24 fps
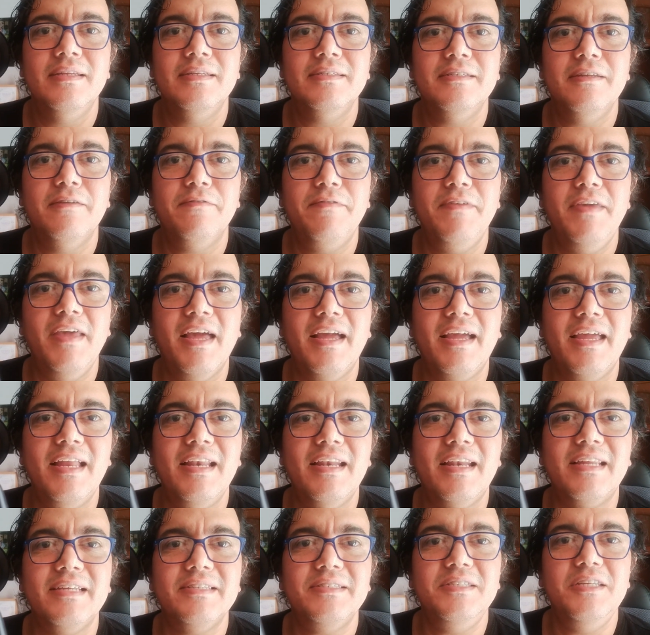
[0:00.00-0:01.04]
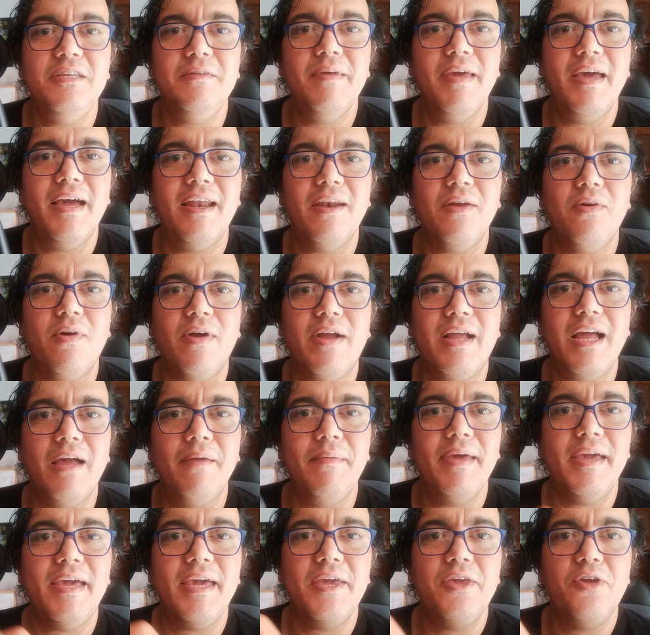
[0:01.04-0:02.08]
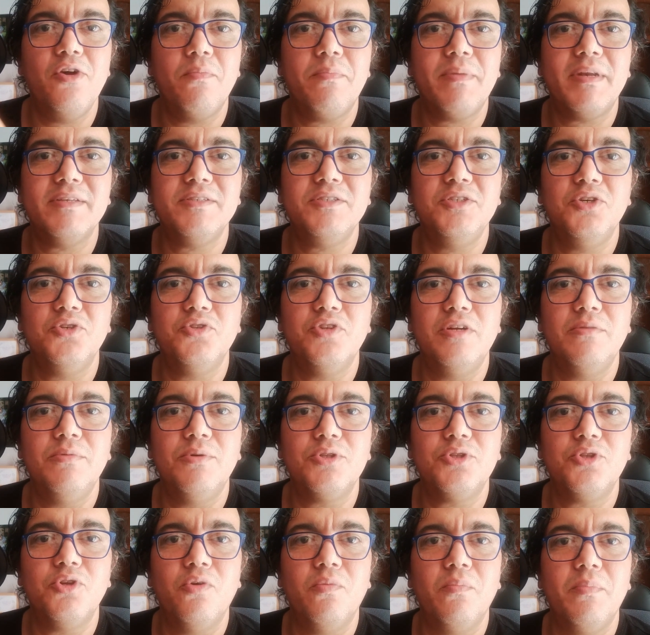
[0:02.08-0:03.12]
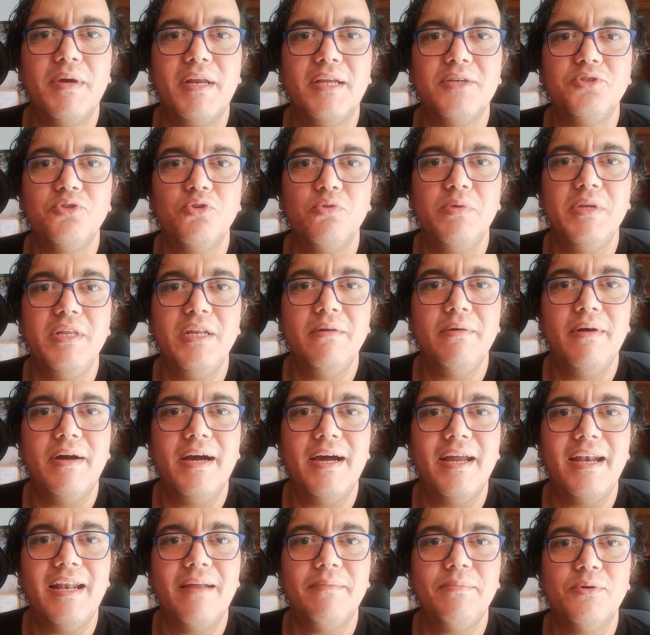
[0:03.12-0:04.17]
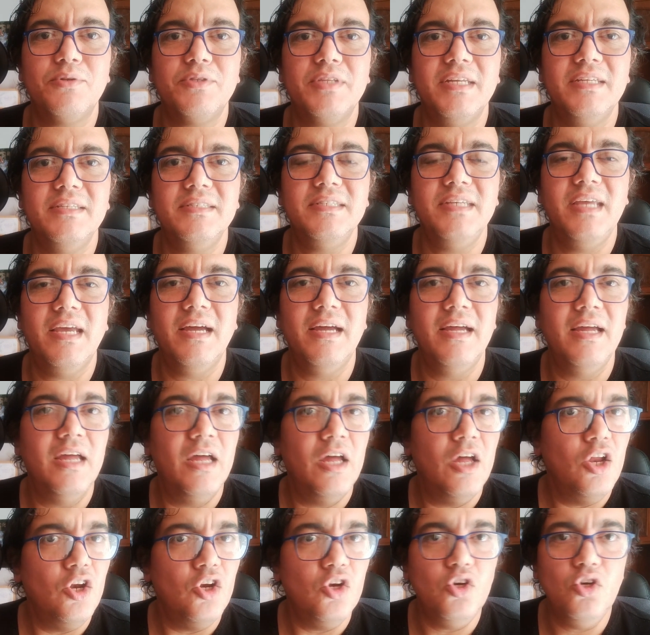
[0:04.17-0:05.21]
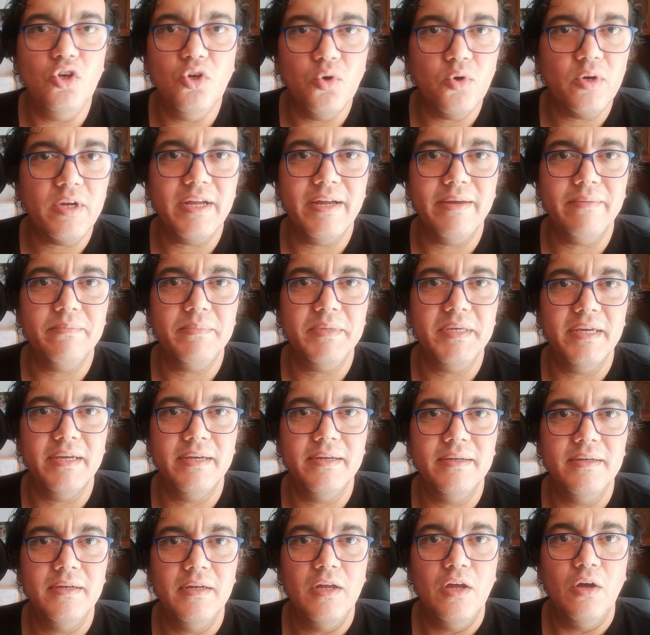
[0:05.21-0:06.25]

Se fija que él recibe algo cada vez que yo presiono el botón para subir y bajar la potencia, no cambia.